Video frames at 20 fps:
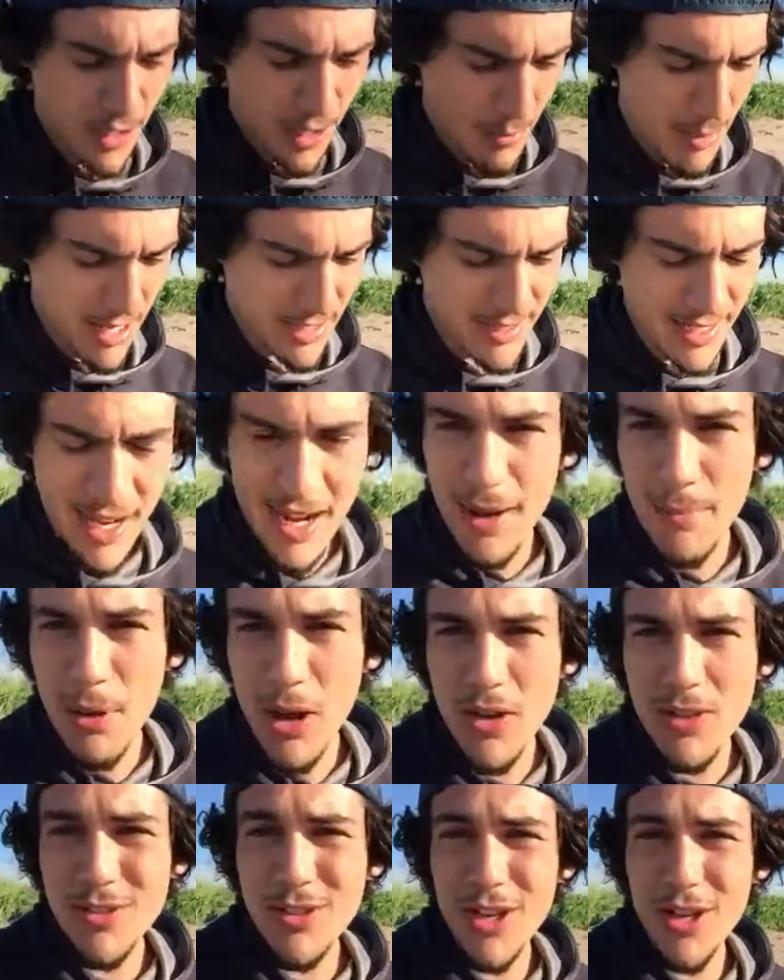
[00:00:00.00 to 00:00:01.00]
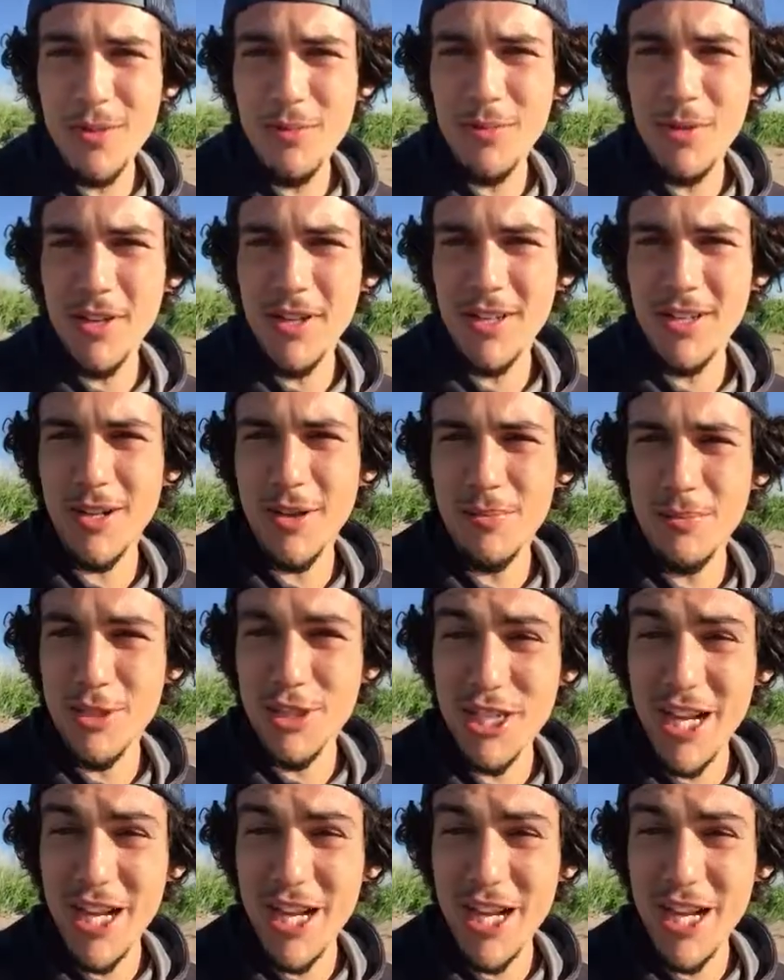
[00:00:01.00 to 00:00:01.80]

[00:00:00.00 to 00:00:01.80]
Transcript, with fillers: commencé à la base comme, euh, comme